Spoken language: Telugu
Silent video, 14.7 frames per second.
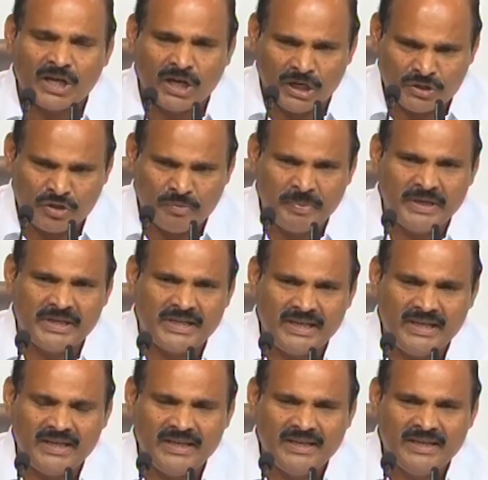ఖర్చు పెట్టి
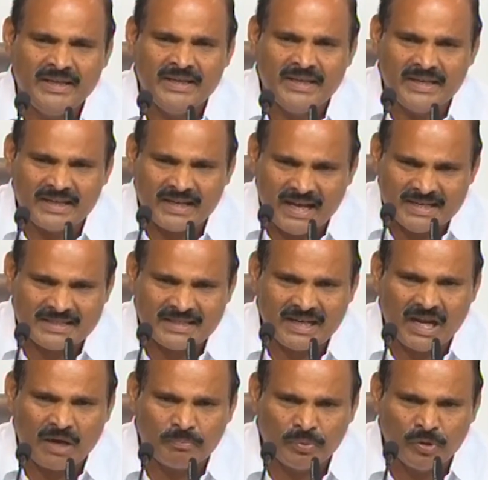ఈ
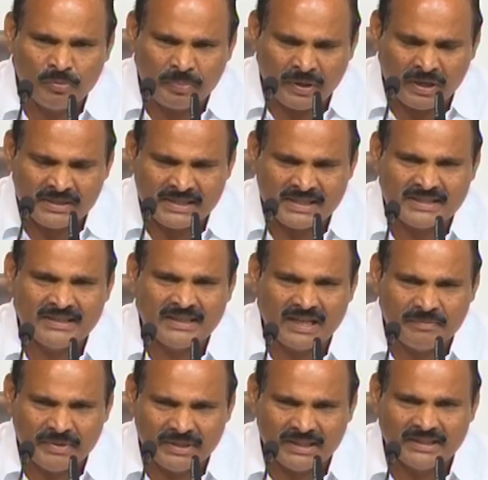రాష్ట్రాన్ని అప్పులు పాలు చేసిన
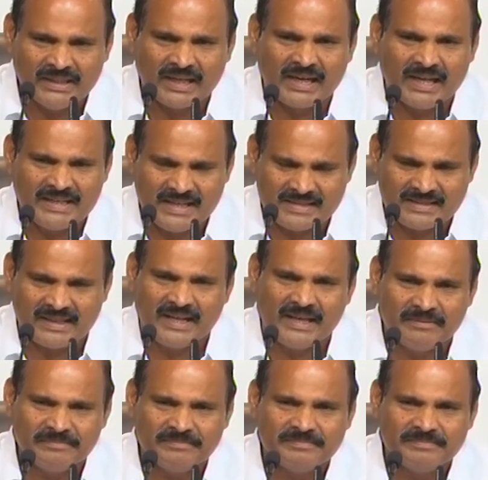దాని మీద ధర్నా చేస్తాడా